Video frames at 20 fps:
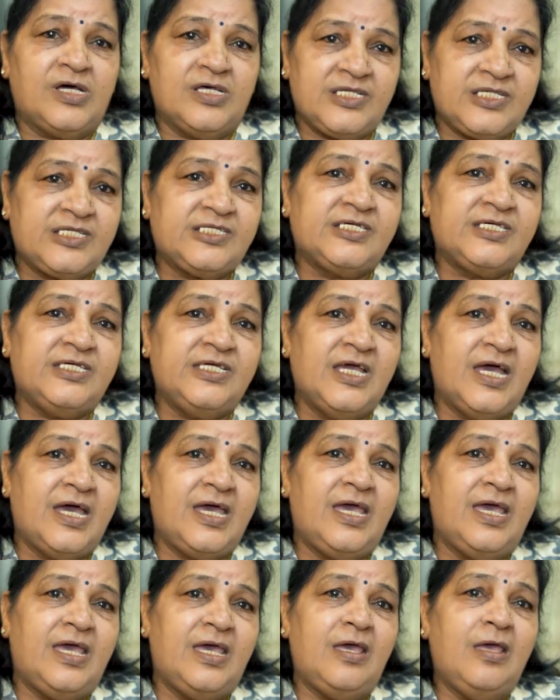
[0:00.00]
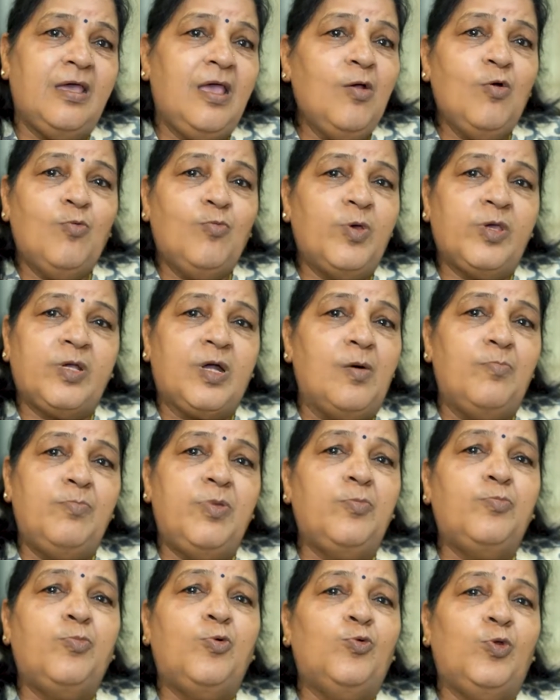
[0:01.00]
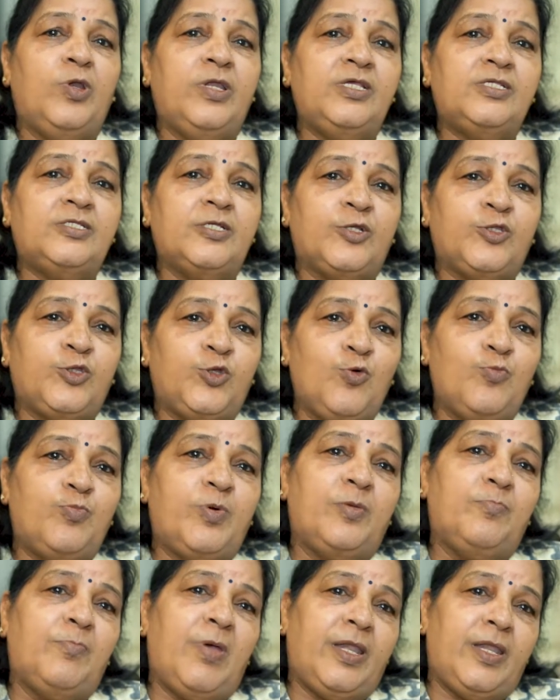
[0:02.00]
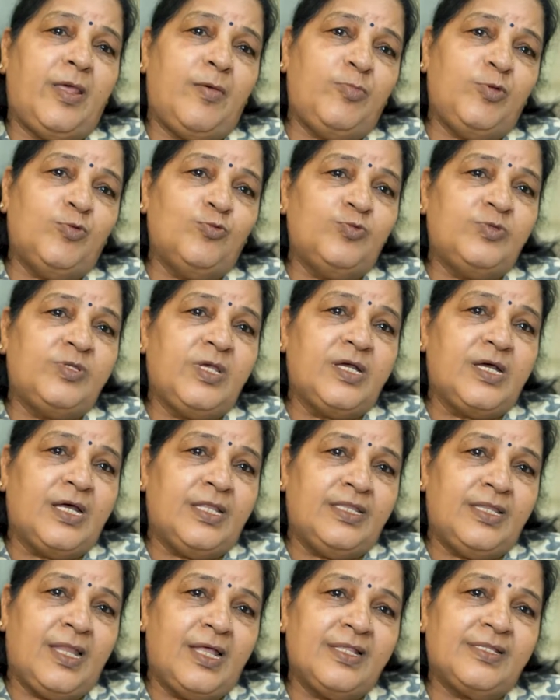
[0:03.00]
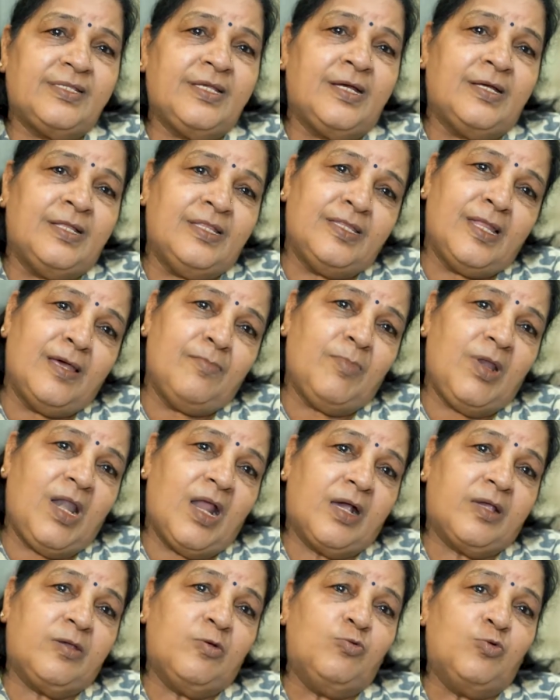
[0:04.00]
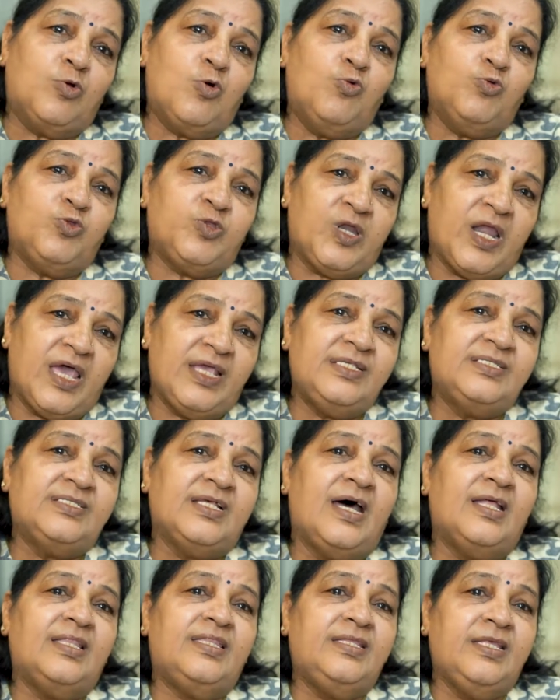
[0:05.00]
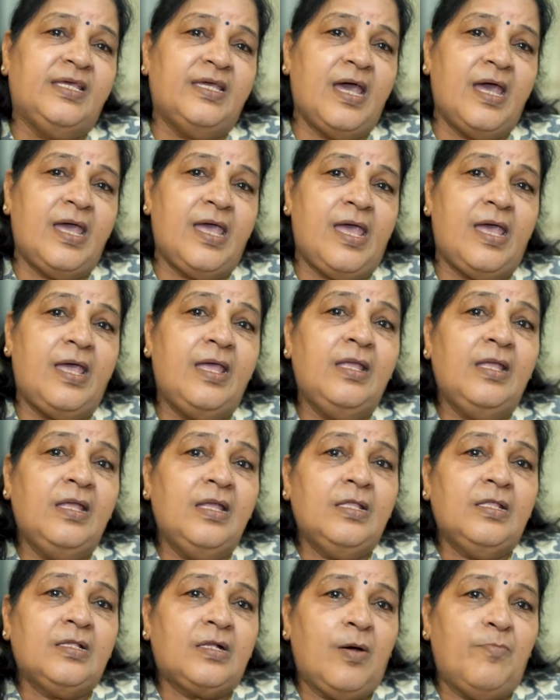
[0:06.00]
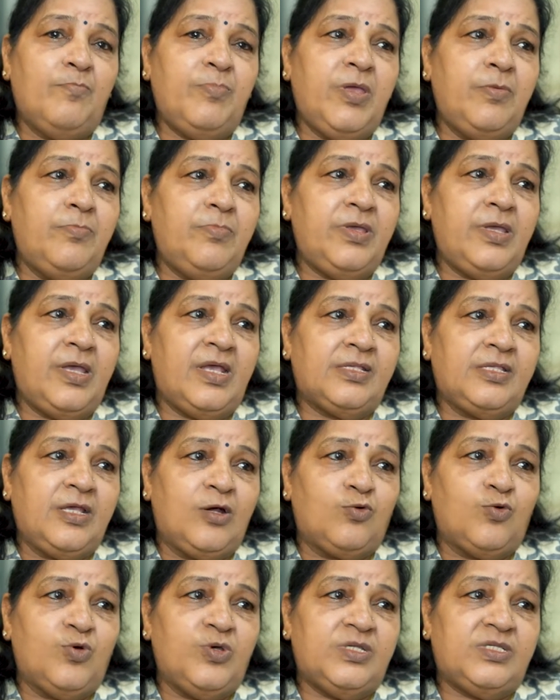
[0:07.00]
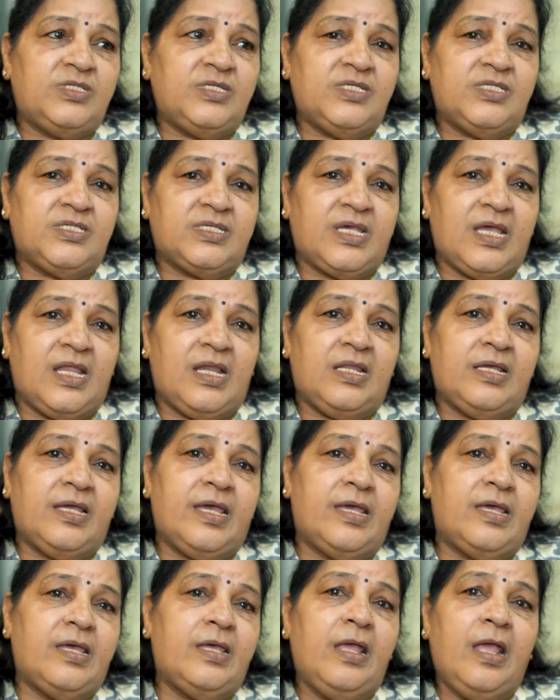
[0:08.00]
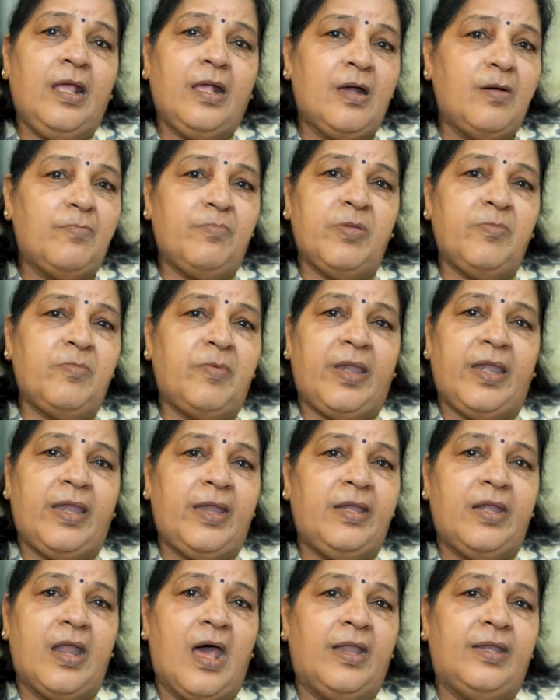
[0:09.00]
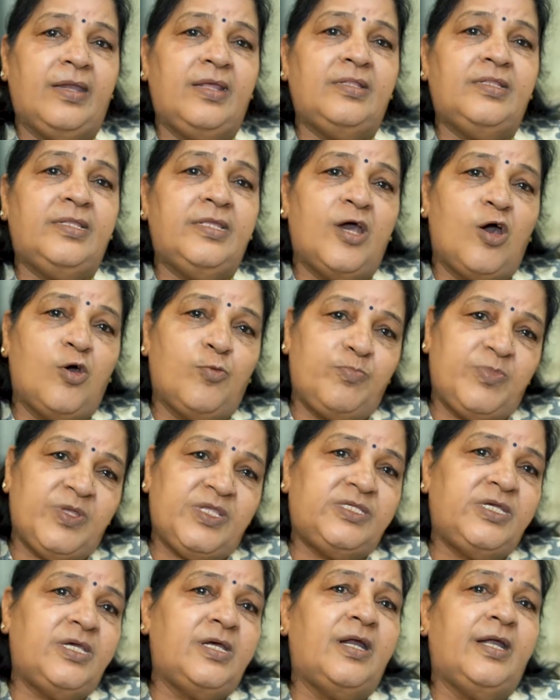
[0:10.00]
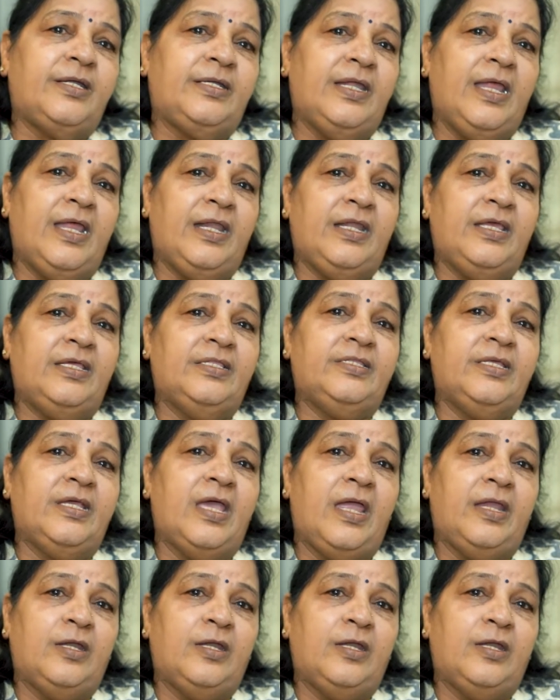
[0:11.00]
कष्ट किया है मैं कभी भूल नहीं सकती हूँ पर मैंने भी उनसे कंधा से कंधा मिला के उनको उतना ही साथ दिया है कभी भी ऐसे कोई चीज़ के लिए कभी मैंने ना नहीं दिया और पीछे हटने नहीं दिया